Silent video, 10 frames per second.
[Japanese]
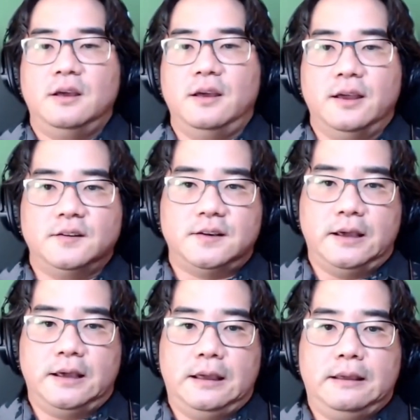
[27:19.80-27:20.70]
あ
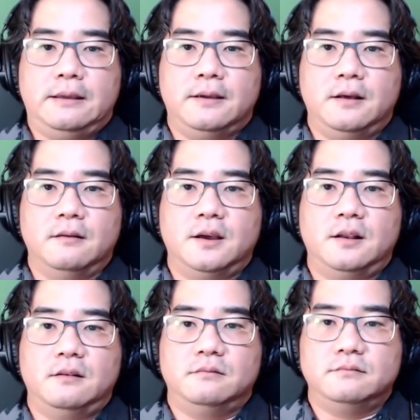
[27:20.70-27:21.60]
のー、攻撃
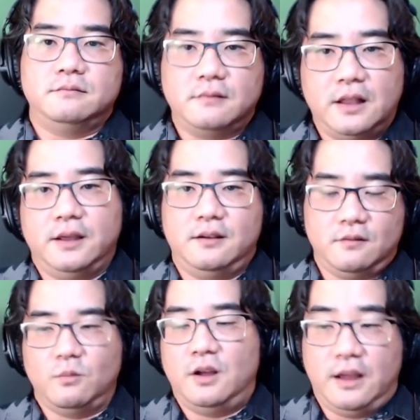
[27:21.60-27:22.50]
されているというふうに
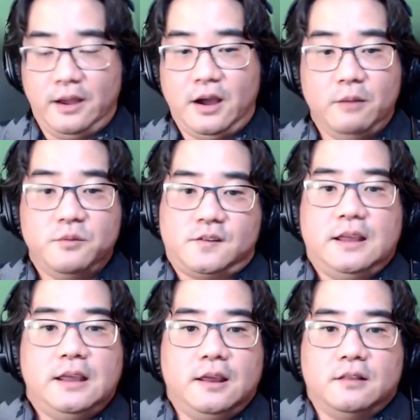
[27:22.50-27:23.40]
考えてしまう人
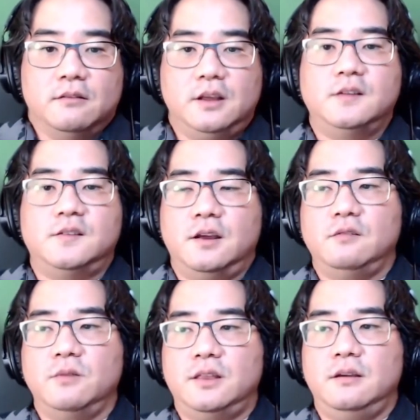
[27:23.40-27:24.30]
もいるかもし
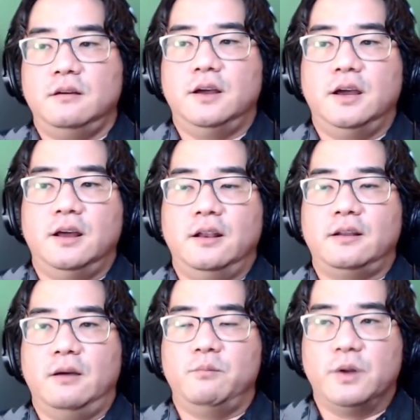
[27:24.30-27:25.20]
れませんね。で
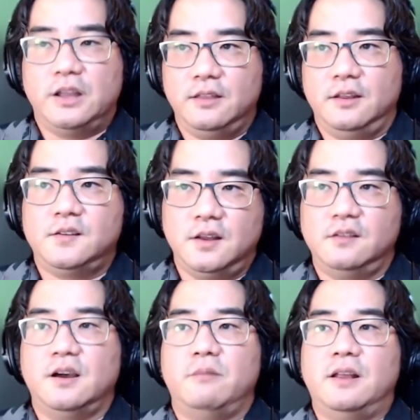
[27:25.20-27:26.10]
も
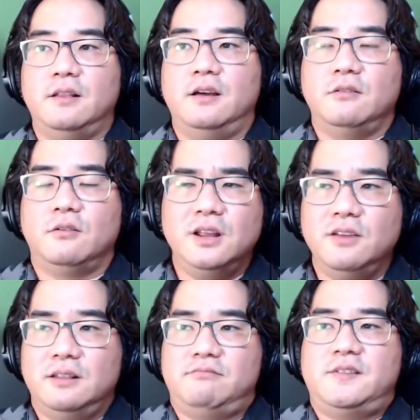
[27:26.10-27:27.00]
まあ、
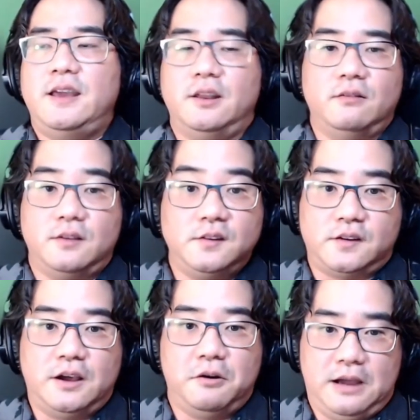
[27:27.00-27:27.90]
えー、ざっ
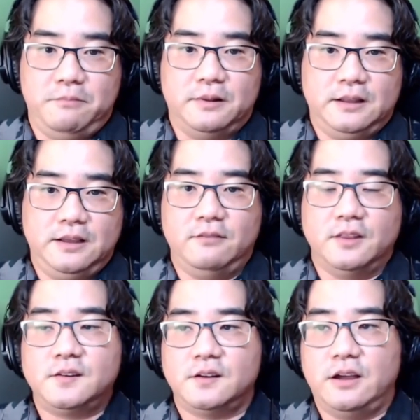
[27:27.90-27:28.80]
くばらに、
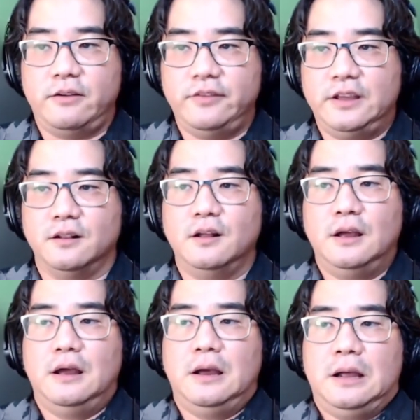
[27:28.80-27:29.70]
私はこういうふう
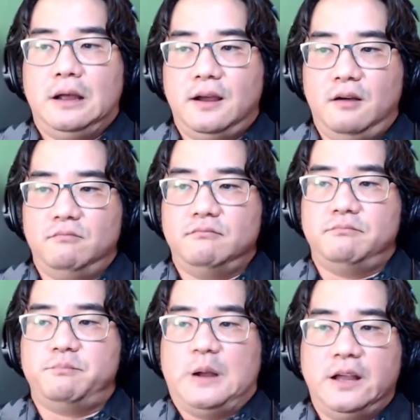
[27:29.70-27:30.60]
に信じてるんだけ
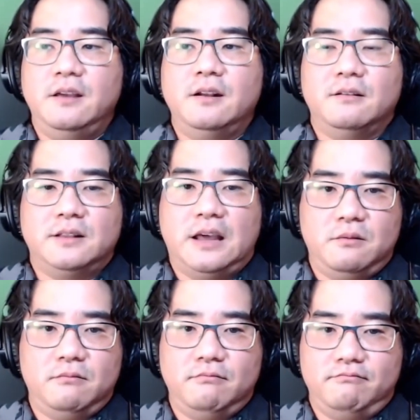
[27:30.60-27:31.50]
ど、あなたは
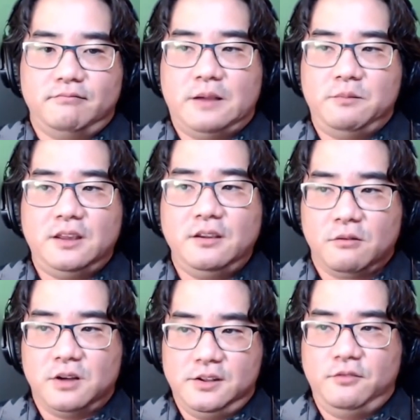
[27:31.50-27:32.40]
思ってますかっ
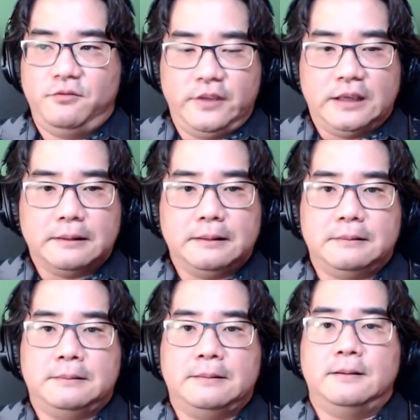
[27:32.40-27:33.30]
ていうふうに、
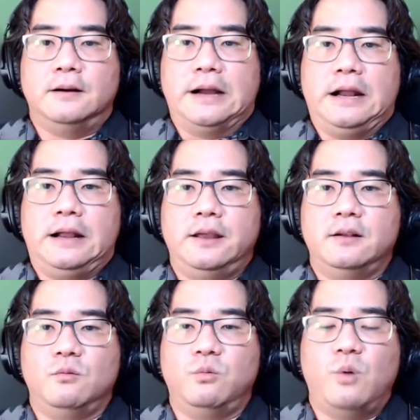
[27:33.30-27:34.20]
えー、